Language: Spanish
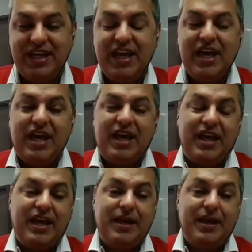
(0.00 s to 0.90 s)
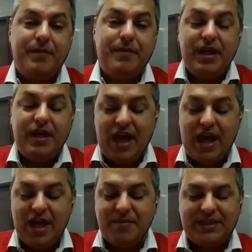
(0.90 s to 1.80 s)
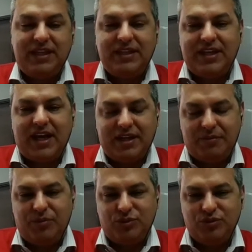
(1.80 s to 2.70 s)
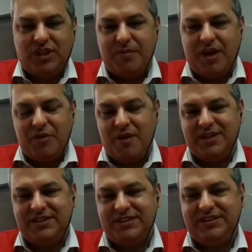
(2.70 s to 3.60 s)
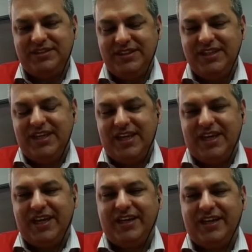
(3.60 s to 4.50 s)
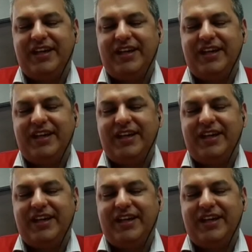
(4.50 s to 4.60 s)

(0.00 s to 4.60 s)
eh, y además el tracker por su tamaño a veces eh,